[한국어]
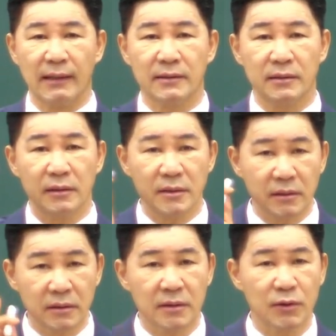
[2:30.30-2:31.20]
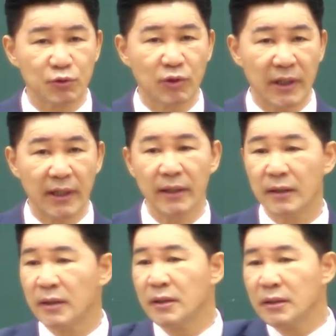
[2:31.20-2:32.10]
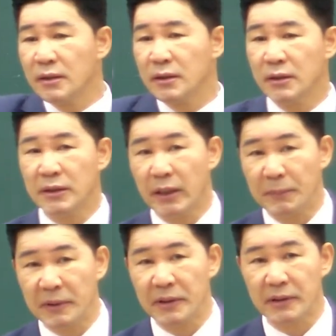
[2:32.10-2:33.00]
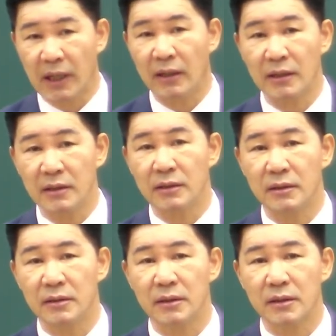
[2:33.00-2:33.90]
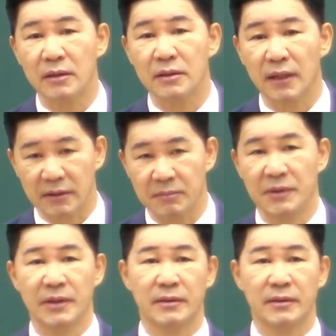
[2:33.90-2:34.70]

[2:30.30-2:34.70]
딱 떨어지는 그 주간에 이 땅을 샀습니다.